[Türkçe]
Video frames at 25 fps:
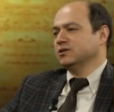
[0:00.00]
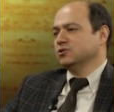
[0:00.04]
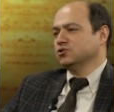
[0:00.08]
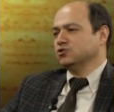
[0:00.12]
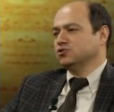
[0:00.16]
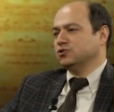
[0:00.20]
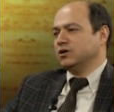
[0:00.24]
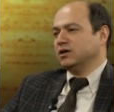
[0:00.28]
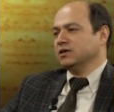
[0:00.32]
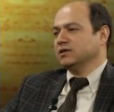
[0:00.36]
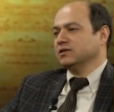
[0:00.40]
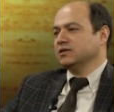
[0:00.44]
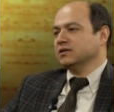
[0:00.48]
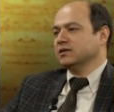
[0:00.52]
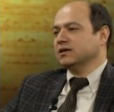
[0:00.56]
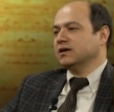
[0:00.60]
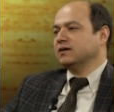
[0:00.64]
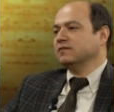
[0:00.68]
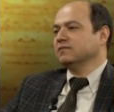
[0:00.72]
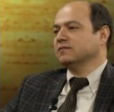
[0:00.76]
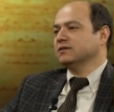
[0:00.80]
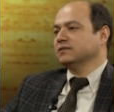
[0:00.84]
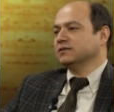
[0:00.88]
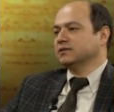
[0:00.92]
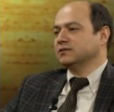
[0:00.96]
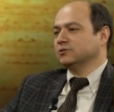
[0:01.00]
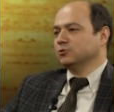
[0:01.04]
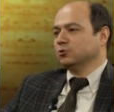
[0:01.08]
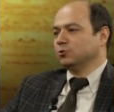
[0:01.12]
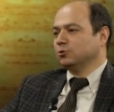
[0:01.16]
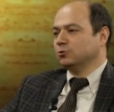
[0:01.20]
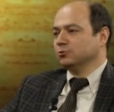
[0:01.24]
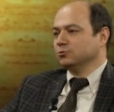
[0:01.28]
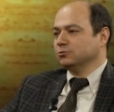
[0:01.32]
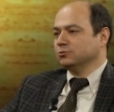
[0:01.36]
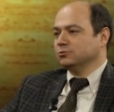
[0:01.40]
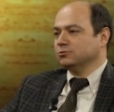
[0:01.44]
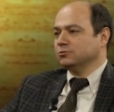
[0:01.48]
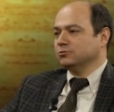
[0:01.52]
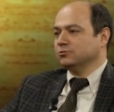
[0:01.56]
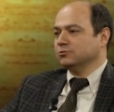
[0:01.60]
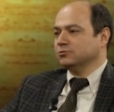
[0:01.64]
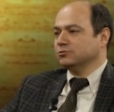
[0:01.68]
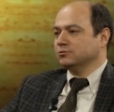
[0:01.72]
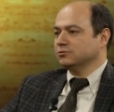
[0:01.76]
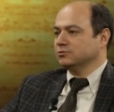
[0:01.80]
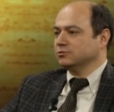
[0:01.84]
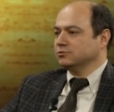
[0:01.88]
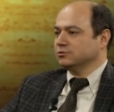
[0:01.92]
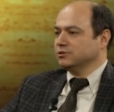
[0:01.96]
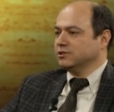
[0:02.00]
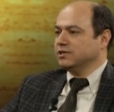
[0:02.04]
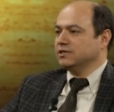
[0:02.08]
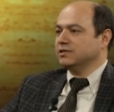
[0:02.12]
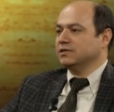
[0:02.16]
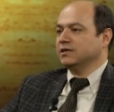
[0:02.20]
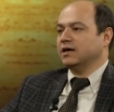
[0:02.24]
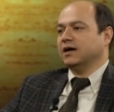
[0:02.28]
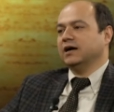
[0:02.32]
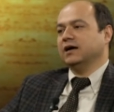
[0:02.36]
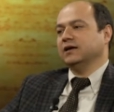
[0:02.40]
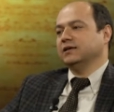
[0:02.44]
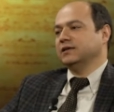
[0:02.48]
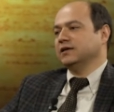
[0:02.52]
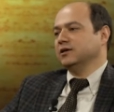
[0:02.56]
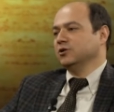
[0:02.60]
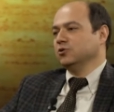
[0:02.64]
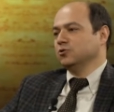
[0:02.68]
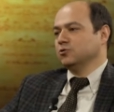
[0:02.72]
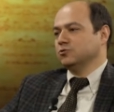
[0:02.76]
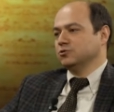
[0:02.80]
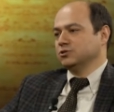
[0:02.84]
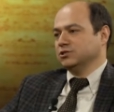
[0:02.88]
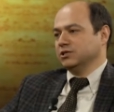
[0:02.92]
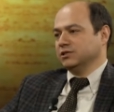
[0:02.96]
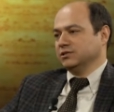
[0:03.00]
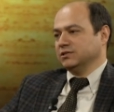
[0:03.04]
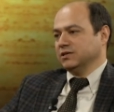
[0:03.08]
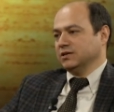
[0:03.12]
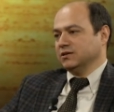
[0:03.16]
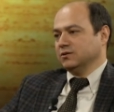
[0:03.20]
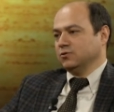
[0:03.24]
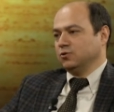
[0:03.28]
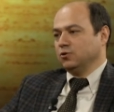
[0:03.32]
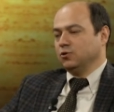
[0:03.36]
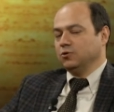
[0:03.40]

şu anki kavgaların olduğu e, yeri aynen görecekler.